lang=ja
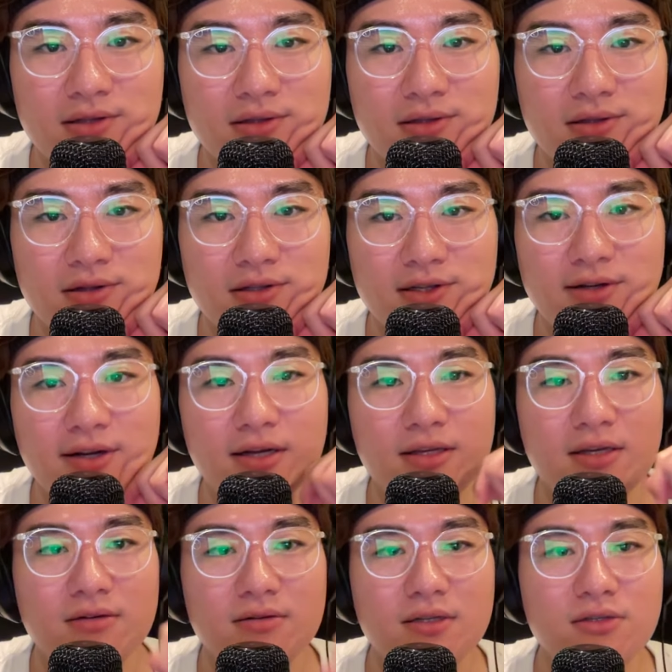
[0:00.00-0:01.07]

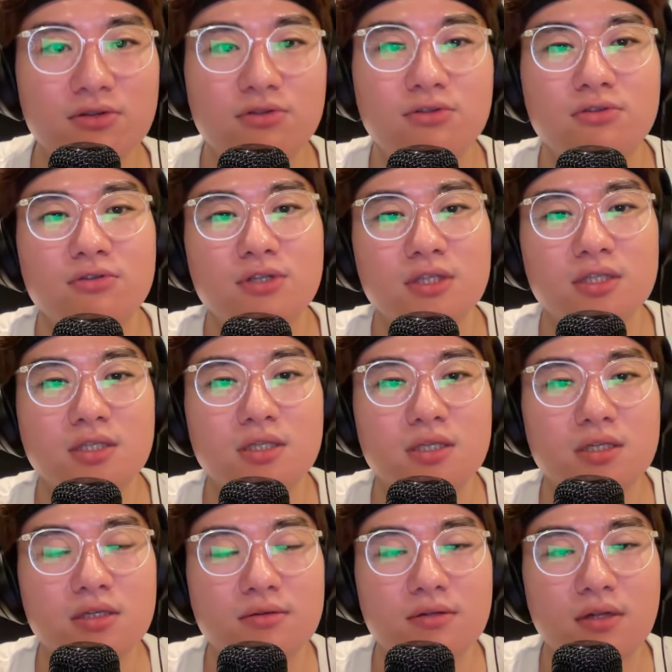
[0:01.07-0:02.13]
デジタルランキングで初週
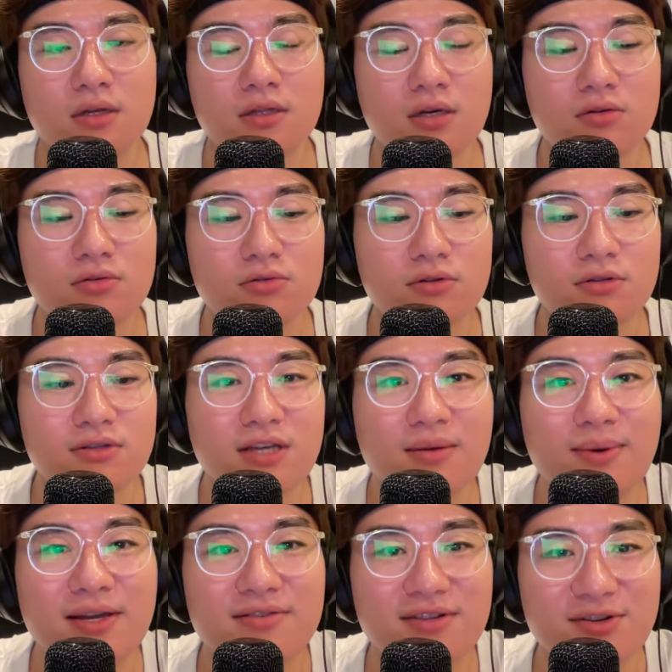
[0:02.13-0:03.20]
1位、ね、ダウンロード数や
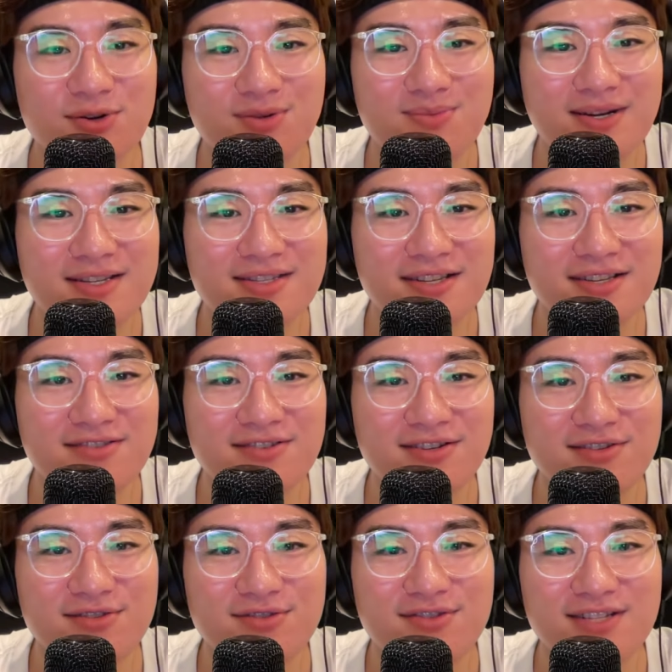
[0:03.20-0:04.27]
ばいよね。
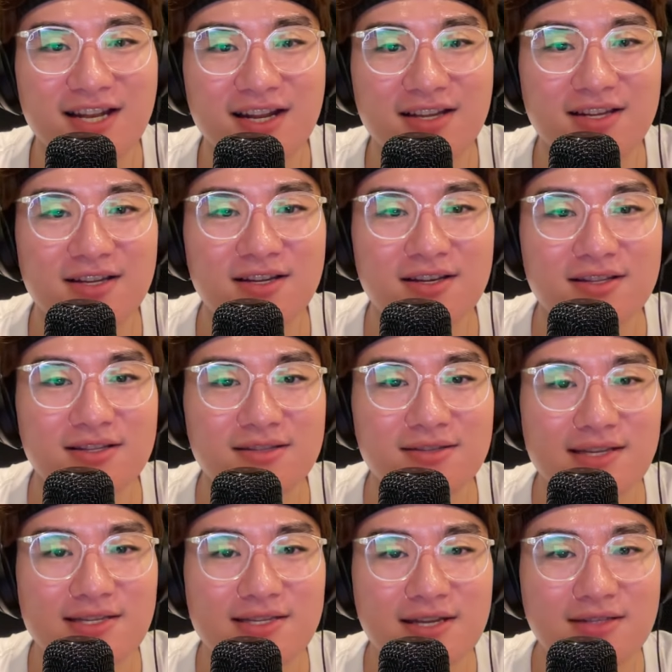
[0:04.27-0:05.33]
61,947。通
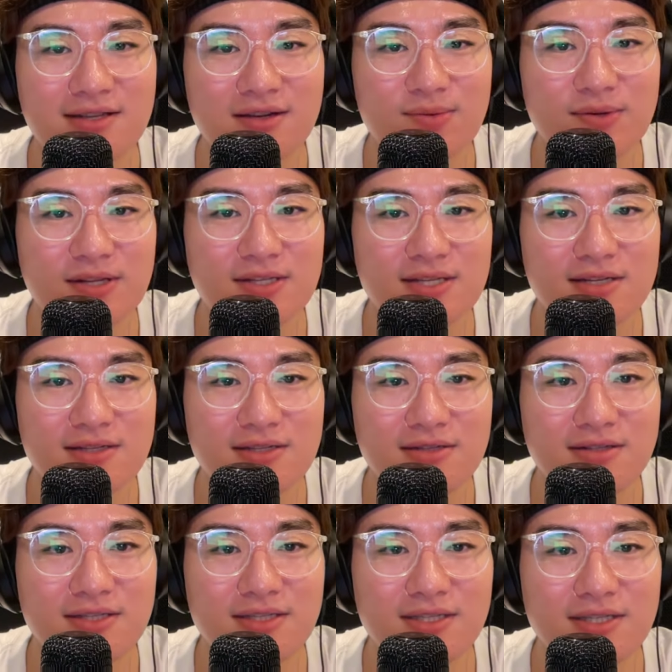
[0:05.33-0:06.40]
算3作目の
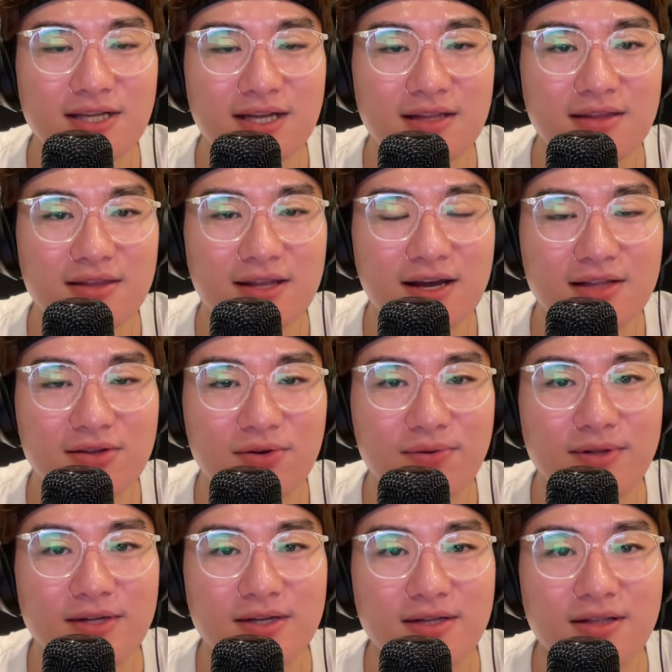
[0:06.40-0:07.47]
デジタルシングル1位だったと。
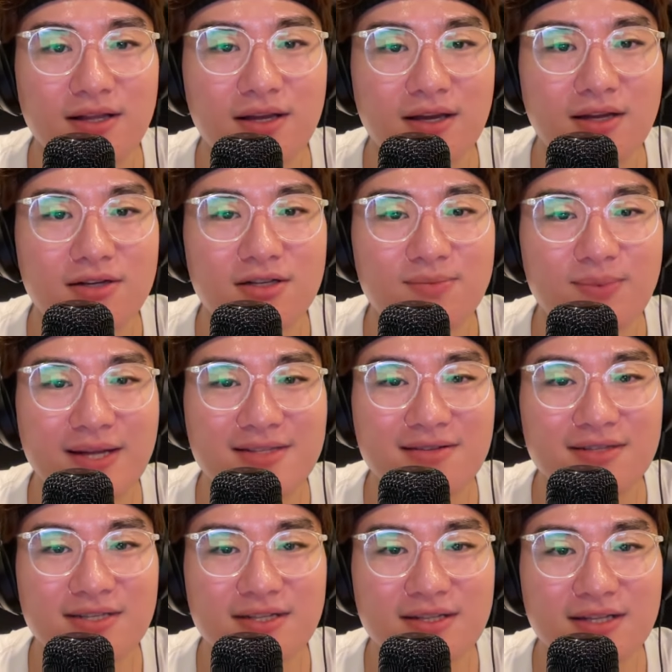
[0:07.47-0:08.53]
で、グループ初の
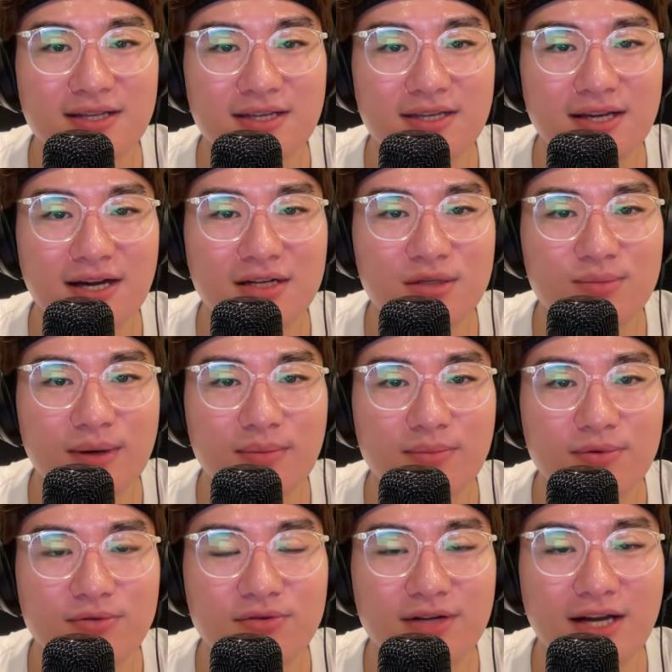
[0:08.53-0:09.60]
CD
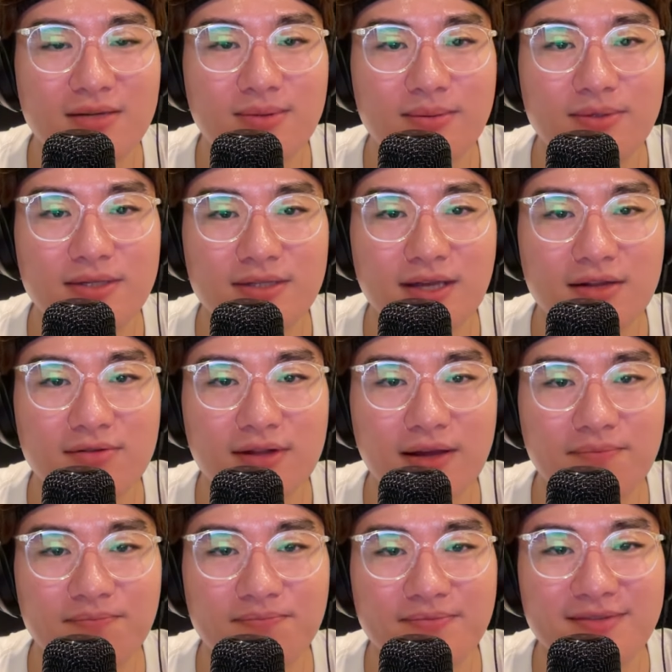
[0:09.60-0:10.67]
アルバム、フルアルバムですけど
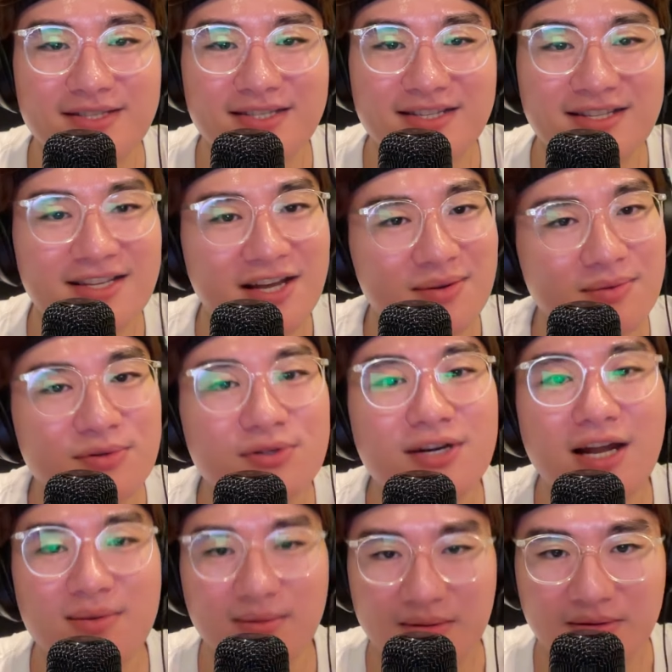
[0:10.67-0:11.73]
ね。CD アルバム、
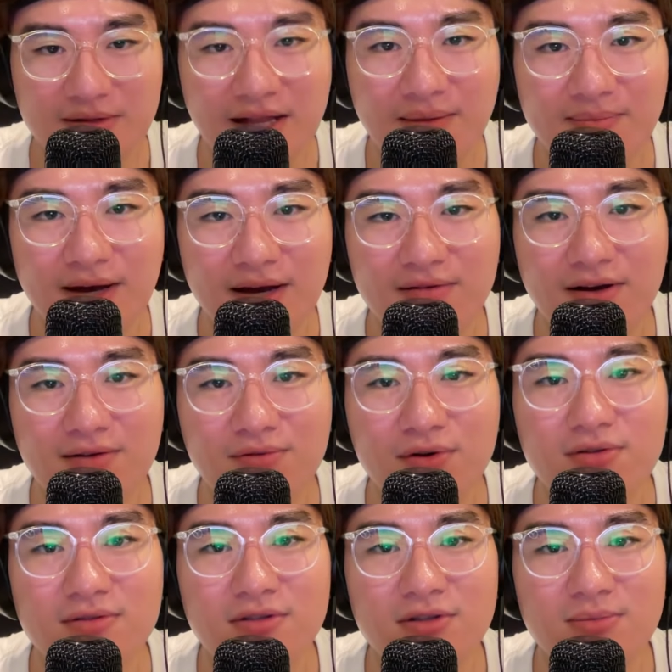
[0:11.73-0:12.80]
フルアルバム、ナンバーワン
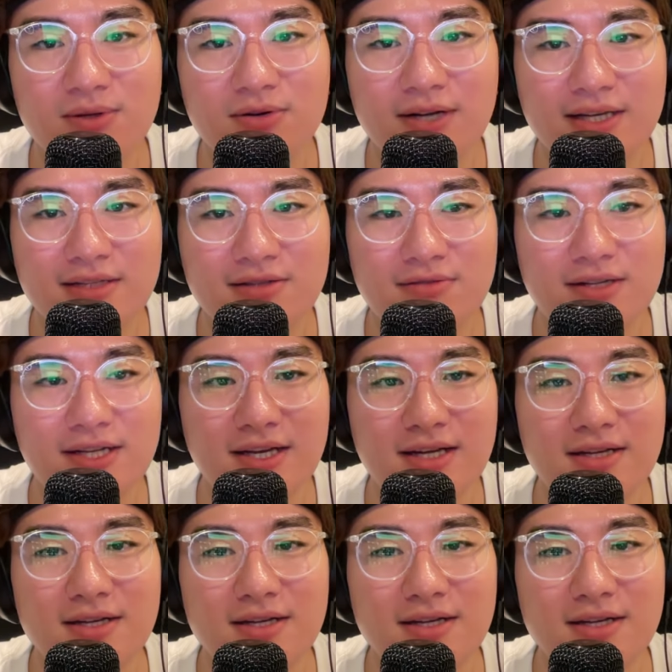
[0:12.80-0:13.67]
を 2B オンラインストアで